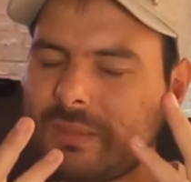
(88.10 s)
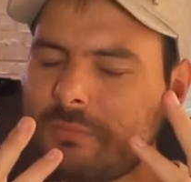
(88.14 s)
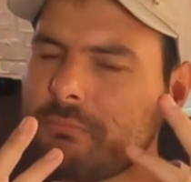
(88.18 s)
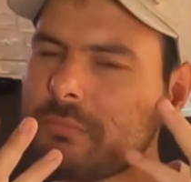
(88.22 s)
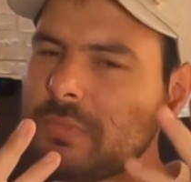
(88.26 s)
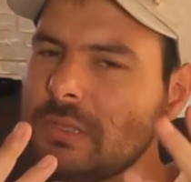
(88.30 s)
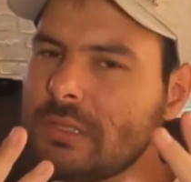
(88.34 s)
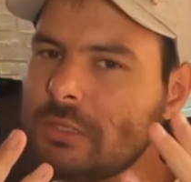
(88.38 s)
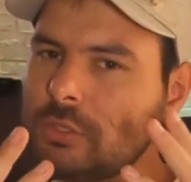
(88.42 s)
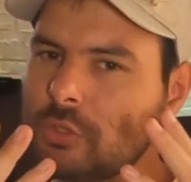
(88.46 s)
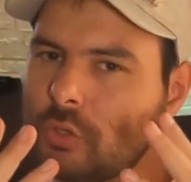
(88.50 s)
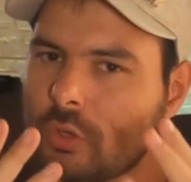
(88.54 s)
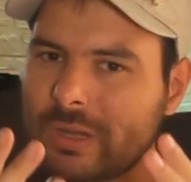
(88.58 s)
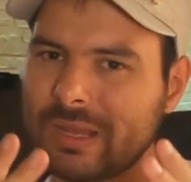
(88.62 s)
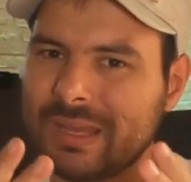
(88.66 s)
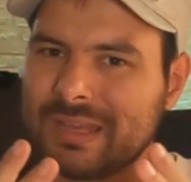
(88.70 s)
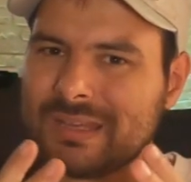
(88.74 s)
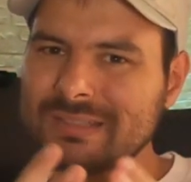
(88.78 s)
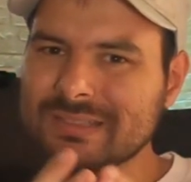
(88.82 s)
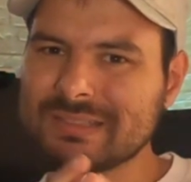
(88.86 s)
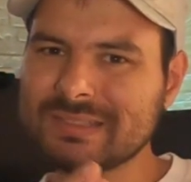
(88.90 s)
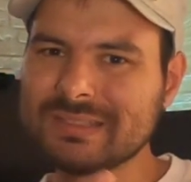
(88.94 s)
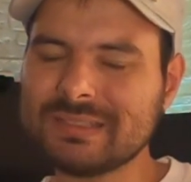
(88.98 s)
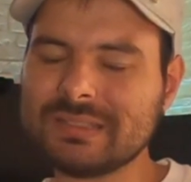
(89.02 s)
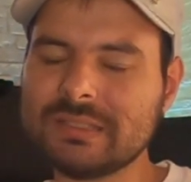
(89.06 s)

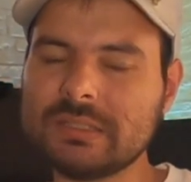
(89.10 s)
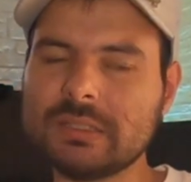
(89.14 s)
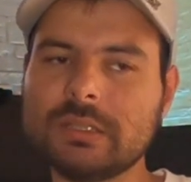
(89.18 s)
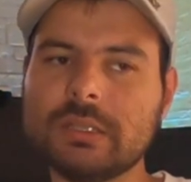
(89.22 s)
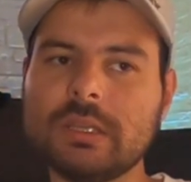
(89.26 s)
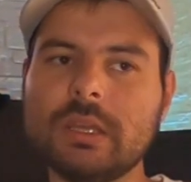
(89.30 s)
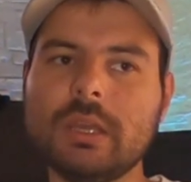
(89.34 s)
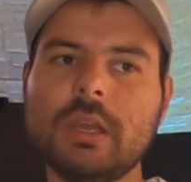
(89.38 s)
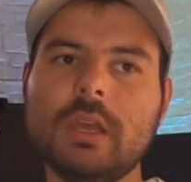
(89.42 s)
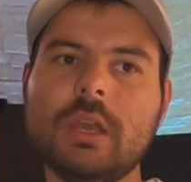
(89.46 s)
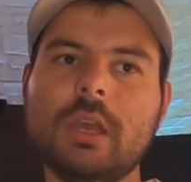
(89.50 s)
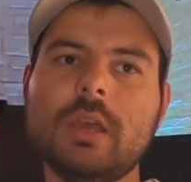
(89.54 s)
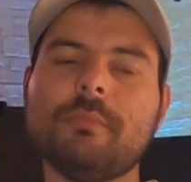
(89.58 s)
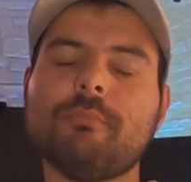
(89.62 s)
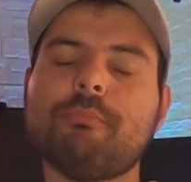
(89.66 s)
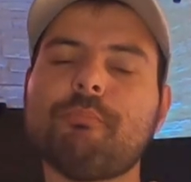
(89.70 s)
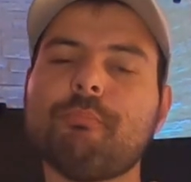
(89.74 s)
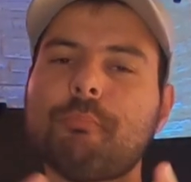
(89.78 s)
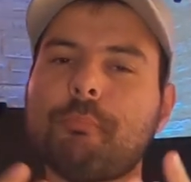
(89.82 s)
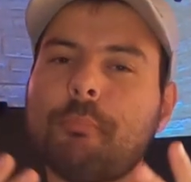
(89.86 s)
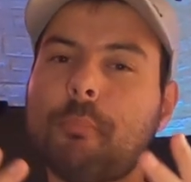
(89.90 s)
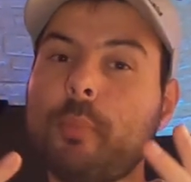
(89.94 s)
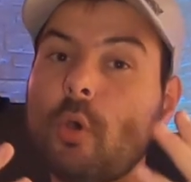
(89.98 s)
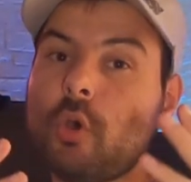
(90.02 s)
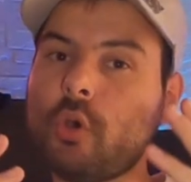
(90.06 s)
migliorarsi,
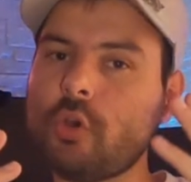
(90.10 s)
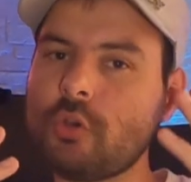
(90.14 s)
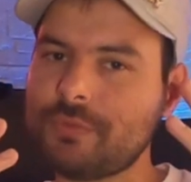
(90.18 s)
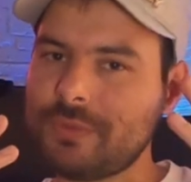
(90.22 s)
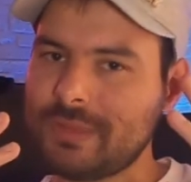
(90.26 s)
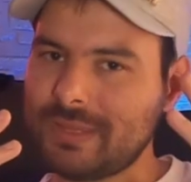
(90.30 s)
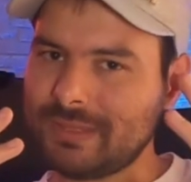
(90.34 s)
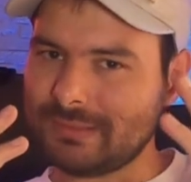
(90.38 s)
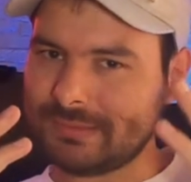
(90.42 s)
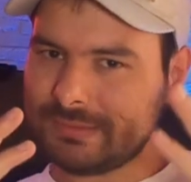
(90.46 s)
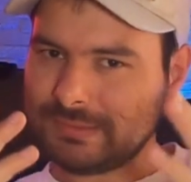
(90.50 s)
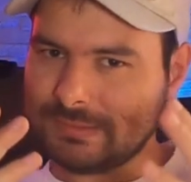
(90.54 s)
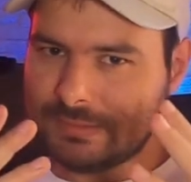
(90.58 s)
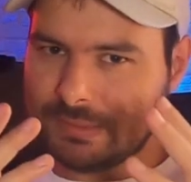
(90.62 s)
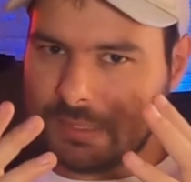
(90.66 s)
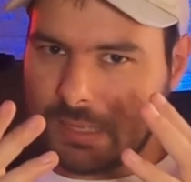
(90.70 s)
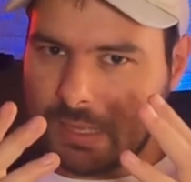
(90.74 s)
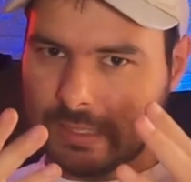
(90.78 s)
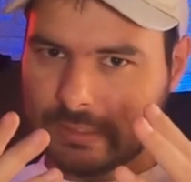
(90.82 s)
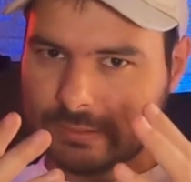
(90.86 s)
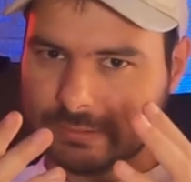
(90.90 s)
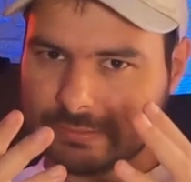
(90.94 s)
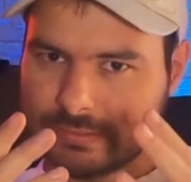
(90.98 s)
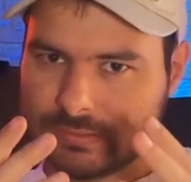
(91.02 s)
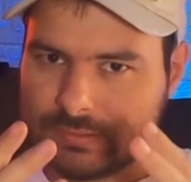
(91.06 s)

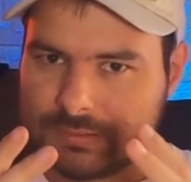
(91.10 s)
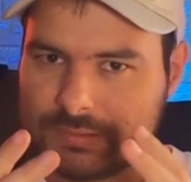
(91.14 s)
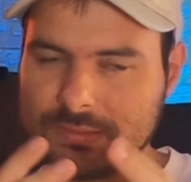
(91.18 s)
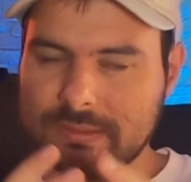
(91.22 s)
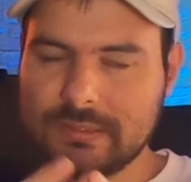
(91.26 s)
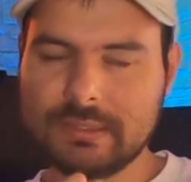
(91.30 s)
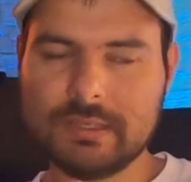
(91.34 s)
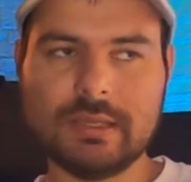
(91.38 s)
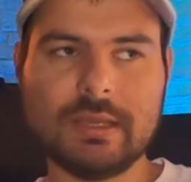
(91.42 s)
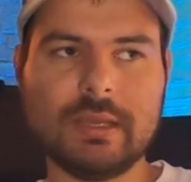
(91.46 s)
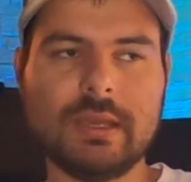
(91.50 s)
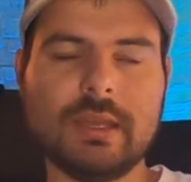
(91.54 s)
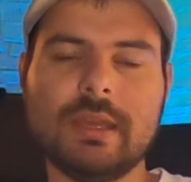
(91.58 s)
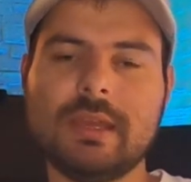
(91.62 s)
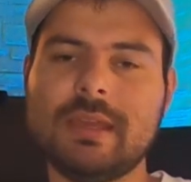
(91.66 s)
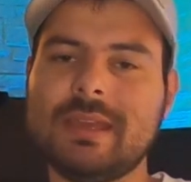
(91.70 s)
potenziarsi